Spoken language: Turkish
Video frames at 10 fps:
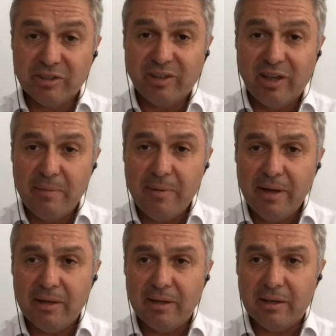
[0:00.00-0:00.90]
aşırı
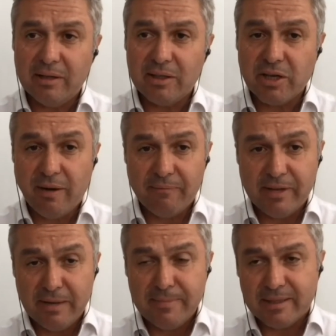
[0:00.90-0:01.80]
talebe e,
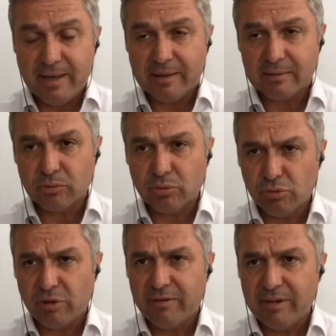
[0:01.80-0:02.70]
cevap veremediler.
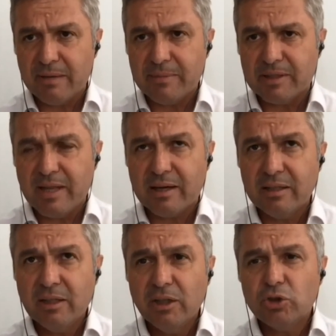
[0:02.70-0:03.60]
Uzun süre
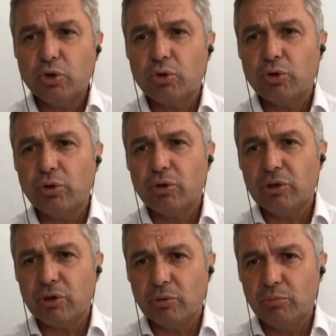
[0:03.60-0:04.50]
veremediler.
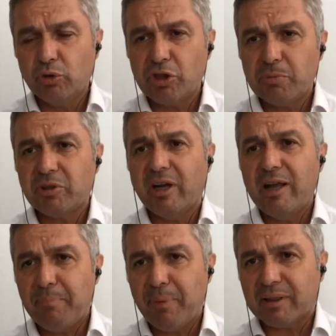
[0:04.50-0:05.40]
Çünkü e, müthiş
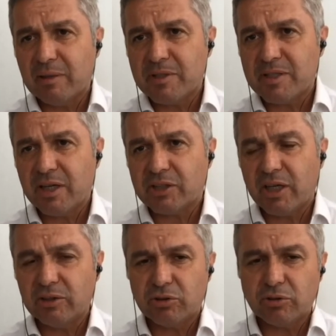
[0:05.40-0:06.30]
bir talep
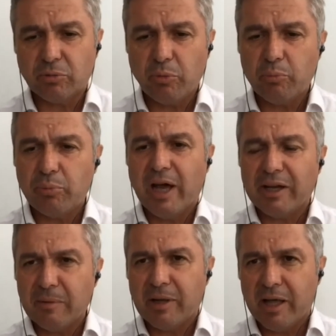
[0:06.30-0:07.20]
patlaması yaşandı.
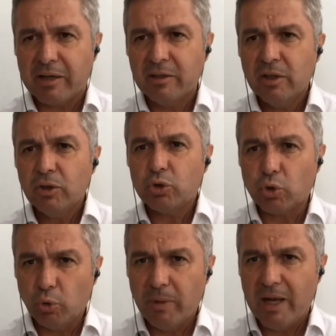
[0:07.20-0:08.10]
Planlamalar,
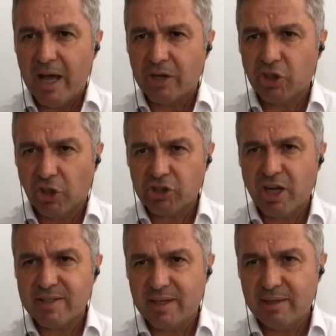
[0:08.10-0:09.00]
şubeler,
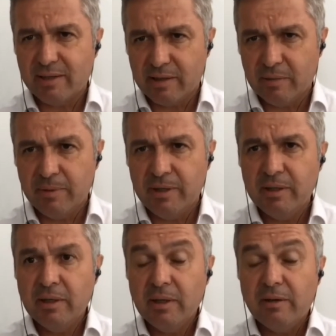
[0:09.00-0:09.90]
çalışan sayıları
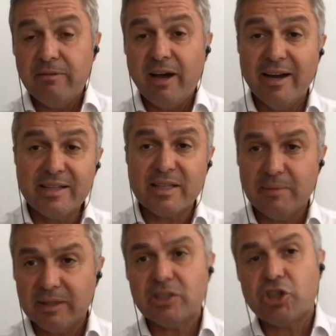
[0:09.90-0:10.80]
gibi ve
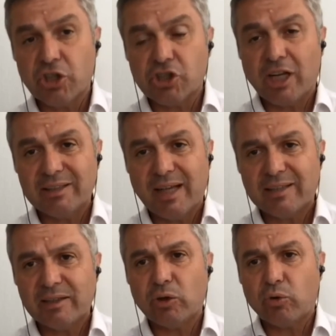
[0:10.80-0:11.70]
aynı zamanda
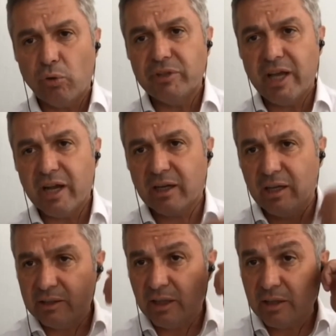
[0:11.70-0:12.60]
çalışanlardan da COVID'e
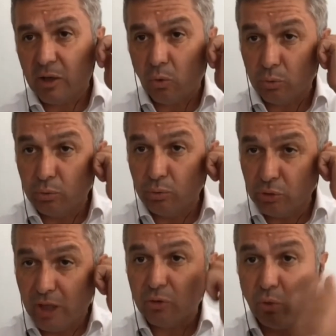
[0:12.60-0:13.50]
yakalananlar
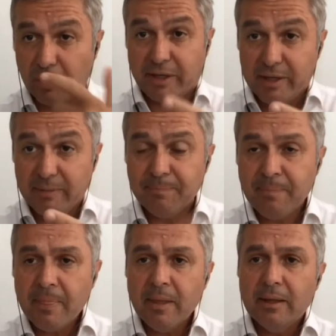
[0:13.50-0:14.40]
olduğundan
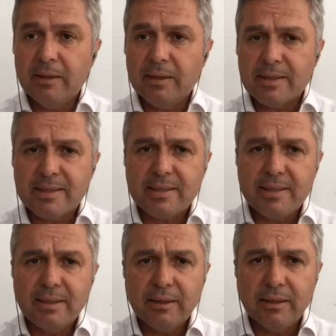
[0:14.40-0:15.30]
dolayı e,
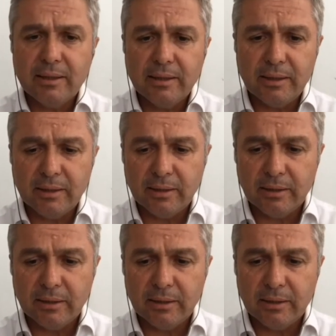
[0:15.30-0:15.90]
sizin e,